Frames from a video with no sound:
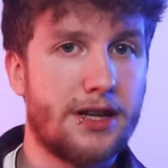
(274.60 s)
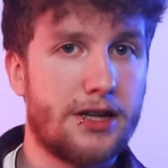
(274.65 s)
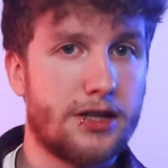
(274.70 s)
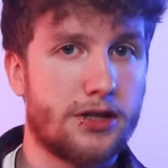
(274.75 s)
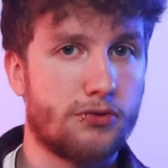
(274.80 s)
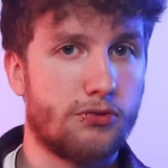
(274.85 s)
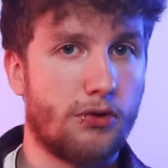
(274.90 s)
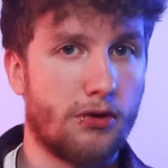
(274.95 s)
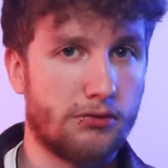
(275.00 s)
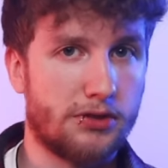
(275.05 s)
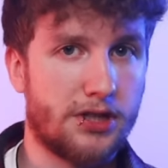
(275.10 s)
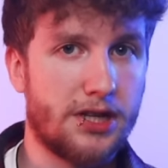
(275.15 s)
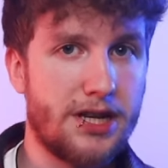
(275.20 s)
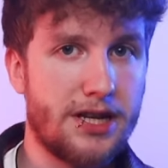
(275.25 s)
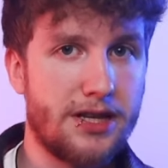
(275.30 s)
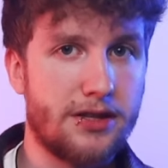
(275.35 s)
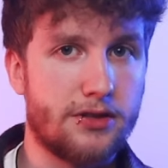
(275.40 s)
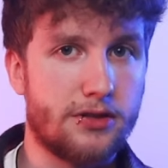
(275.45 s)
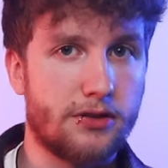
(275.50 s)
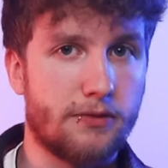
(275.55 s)
nel suo
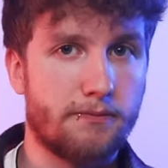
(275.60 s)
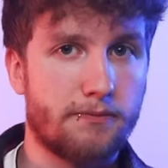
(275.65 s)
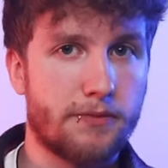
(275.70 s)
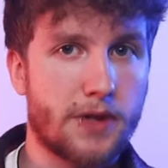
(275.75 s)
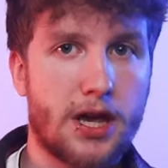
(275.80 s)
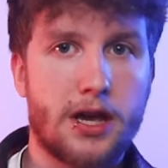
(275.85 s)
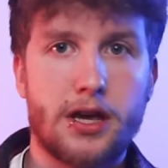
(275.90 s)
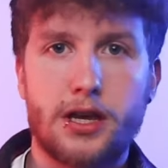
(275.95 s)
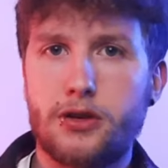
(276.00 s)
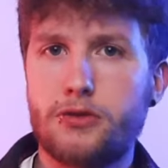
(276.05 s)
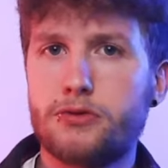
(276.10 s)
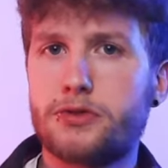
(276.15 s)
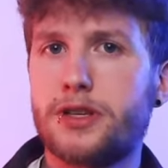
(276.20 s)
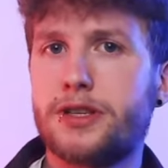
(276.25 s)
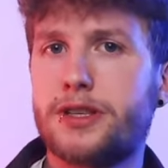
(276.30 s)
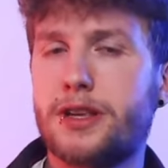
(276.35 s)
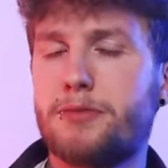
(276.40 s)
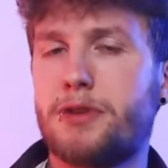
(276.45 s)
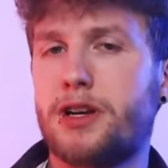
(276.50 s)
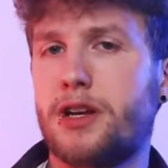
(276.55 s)
utilizzo. In un
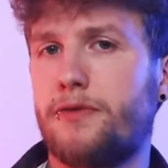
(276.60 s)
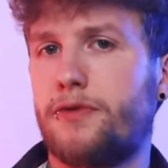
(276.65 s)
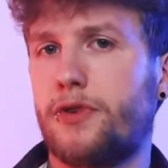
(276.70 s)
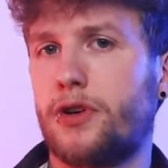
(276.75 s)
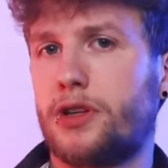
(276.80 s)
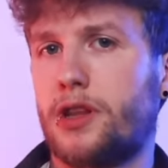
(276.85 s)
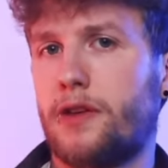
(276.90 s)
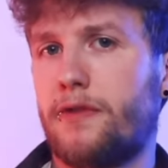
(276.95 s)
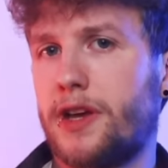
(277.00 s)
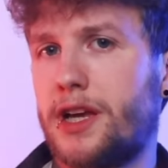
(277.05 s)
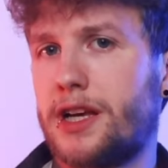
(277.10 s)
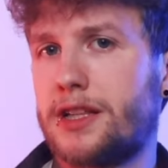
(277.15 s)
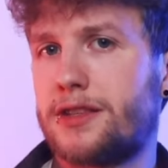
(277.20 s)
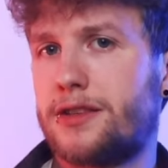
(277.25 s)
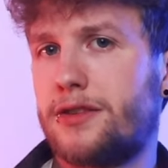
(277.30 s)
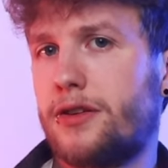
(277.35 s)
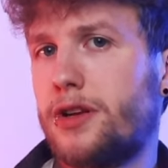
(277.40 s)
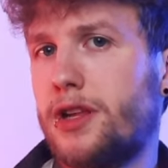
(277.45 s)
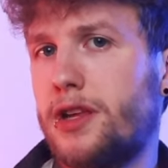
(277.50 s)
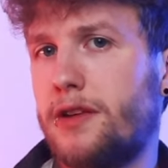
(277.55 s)
sistema di
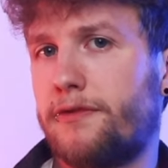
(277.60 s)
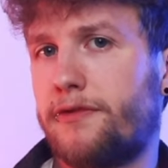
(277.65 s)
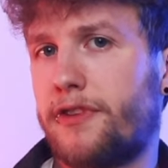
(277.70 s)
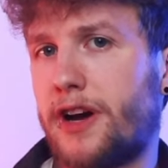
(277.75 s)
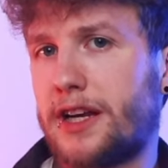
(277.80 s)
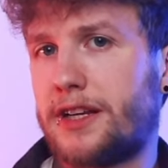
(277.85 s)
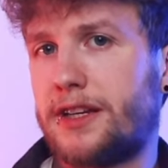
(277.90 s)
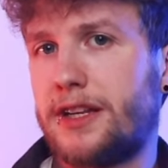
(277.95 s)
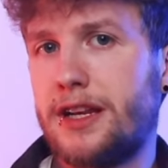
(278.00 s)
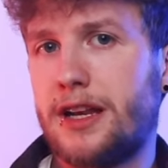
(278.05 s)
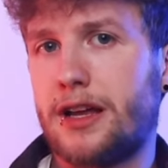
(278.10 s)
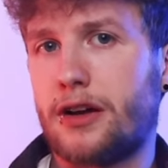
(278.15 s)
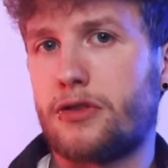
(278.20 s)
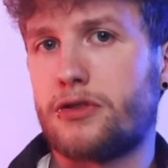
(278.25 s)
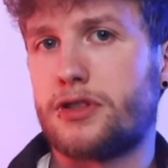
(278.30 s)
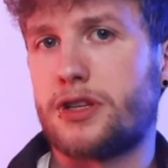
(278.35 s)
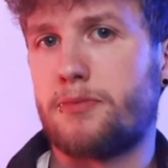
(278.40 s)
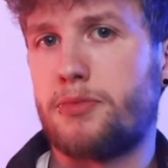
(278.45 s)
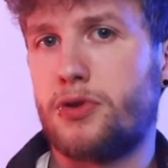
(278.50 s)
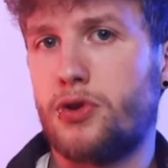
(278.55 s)
fortificazioni, infatti, la
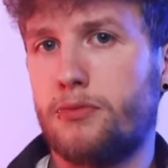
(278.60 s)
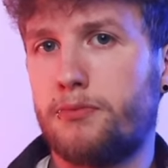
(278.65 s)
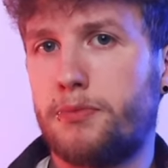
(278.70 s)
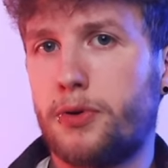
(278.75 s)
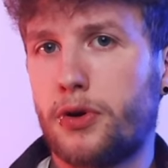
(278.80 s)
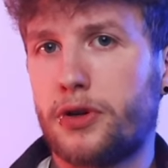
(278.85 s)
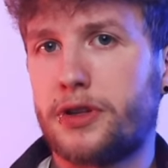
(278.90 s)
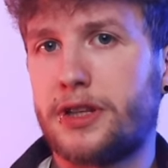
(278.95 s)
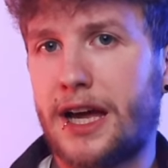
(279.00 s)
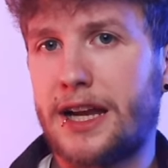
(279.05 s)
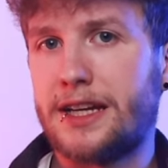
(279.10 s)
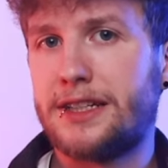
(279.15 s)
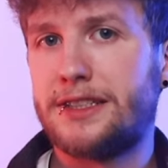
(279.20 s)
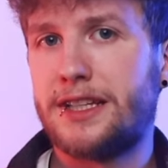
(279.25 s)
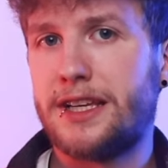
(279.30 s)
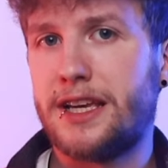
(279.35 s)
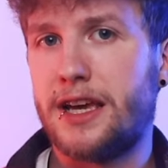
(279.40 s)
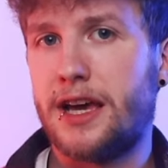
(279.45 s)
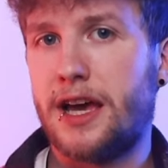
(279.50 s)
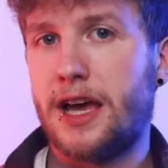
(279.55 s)
cosa più
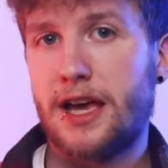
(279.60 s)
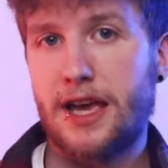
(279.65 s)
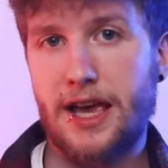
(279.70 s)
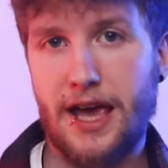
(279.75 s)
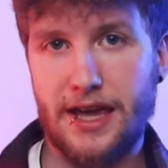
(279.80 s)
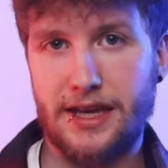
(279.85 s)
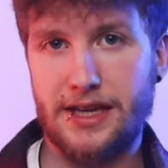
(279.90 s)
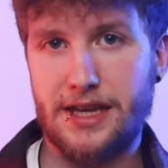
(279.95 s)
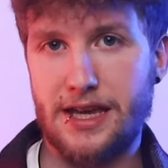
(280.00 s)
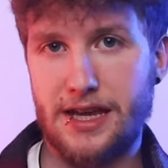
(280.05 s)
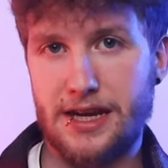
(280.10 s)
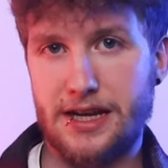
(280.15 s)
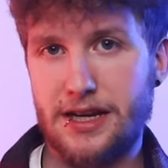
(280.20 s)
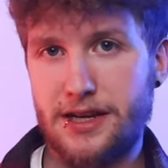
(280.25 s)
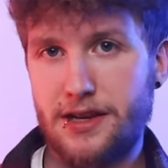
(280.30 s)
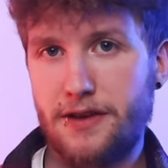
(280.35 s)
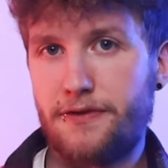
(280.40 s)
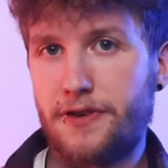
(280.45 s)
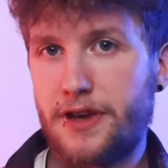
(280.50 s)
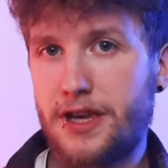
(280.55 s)
importante è che
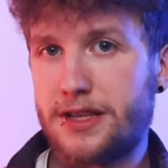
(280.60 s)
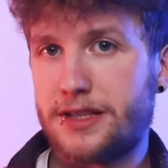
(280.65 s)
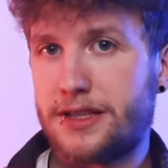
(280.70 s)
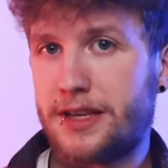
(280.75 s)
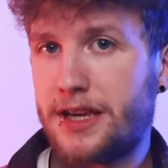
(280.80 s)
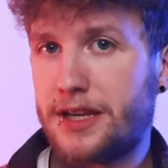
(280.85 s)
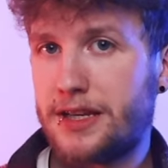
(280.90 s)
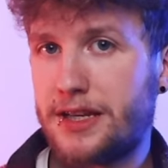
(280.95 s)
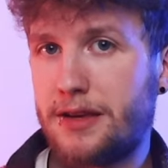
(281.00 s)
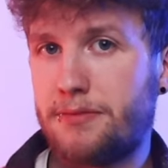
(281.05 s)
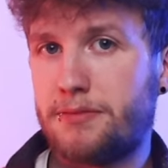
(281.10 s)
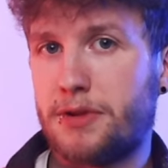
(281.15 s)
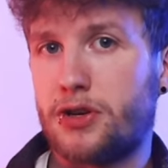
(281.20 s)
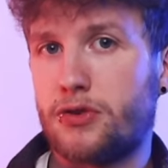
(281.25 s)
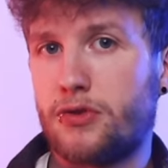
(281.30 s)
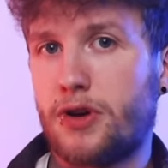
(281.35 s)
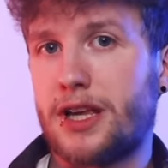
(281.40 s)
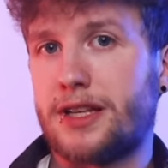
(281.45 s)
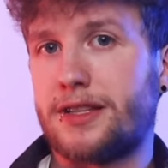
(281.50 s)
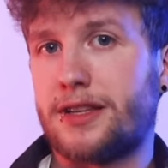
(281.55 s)
le difese
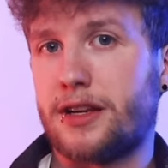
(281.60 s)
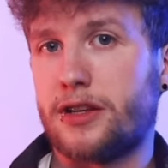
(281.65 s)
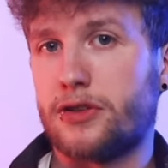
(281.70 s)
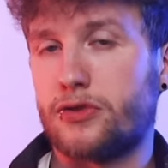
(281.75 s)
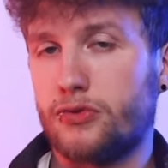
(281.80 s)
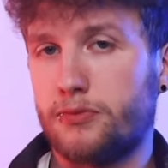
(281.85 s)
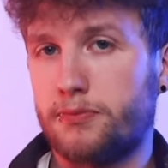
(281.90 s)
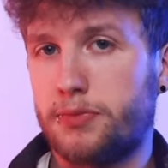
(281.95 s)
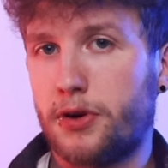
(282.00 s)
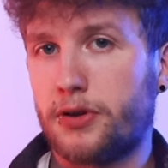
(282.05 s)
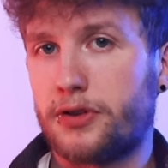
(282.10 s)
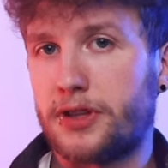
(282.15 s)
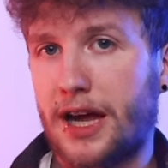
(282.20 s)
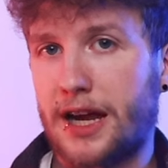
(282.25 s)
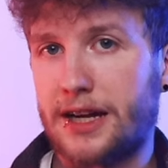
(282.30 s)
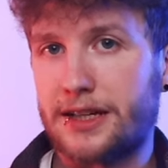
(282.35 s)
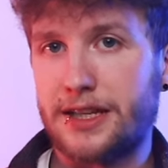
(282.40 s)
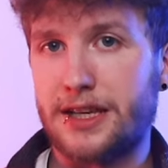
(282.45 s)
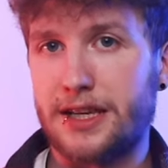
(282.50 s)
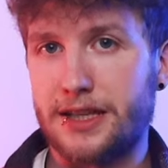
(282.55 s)
debbano essere
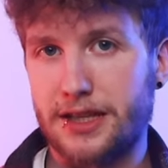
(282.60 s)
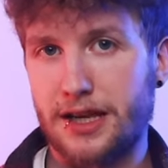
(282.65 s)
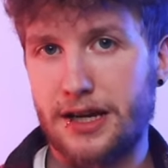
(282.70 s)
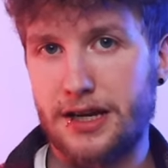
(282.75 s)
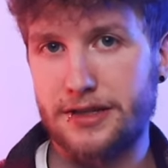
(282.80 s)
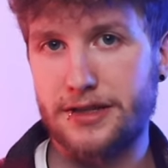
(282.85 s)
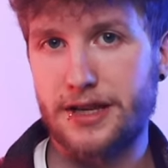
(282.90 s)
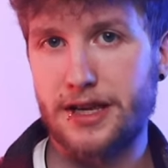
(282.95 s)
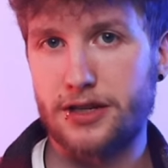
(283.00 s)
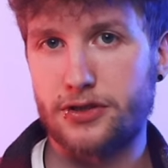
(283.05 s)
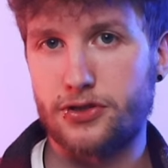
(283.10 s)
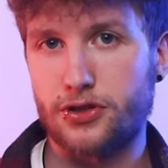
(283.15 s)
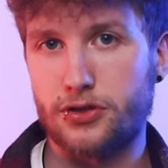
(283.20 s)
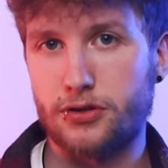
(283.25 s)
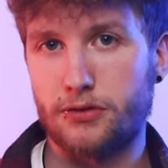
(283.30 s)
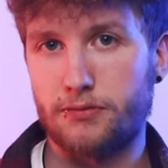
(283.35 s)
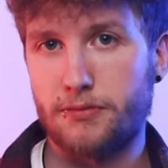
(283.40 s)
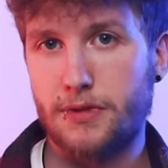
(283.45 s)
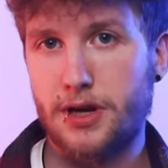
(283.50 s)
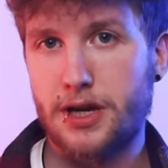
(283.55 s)
supportate
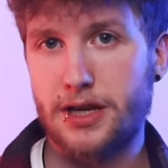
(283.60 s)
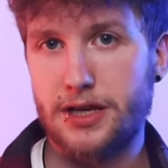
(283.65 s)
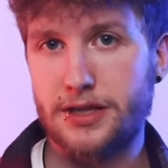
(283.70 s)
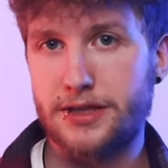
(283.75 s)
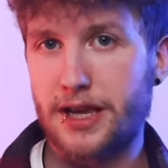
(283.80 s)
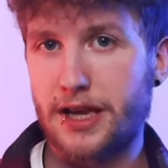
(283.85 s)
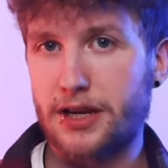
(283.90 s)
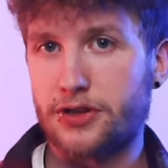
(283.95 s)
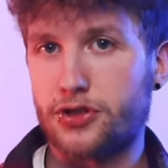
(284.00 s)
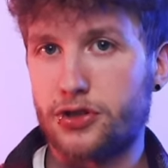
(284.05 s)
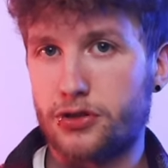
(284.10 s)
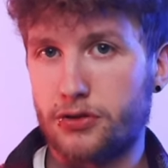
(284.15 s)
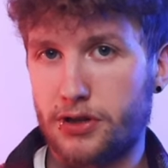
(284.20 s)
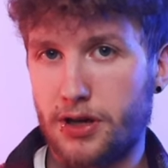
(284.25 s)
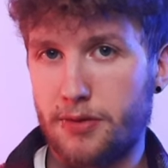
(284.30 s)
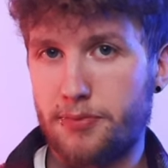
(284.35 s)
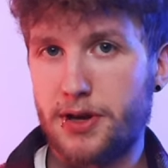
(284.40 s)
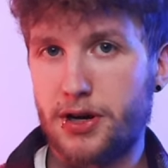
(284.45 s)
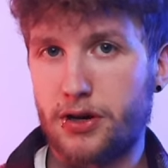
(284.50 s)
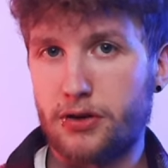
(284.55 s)
dall'esercito, esercito
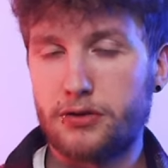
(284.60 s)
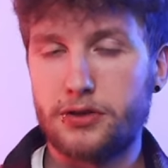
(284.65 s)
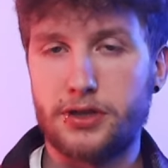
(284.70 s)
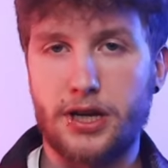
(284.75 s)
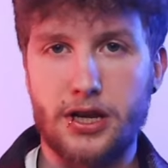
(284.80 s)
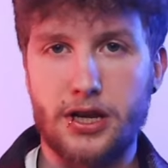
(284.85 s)
che però